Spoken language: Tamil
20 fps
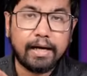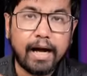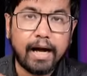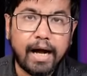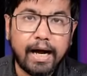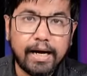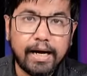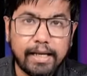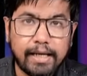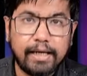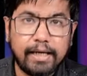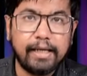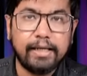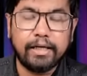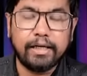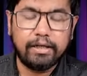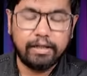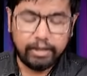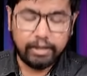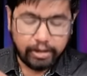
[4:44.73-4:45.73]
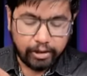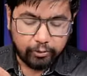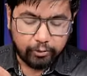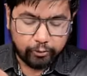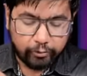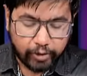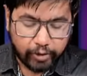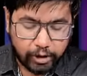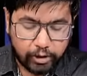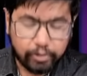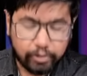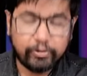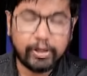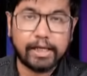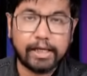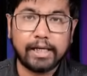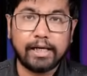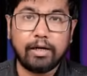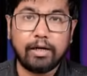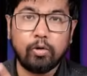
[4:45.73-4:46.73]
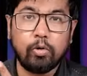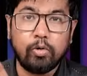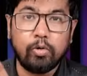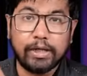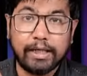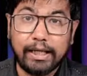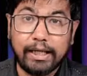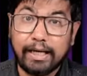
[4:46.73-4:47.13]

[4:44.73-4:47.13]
காலையில் எழுந்து வழுவகைகளும்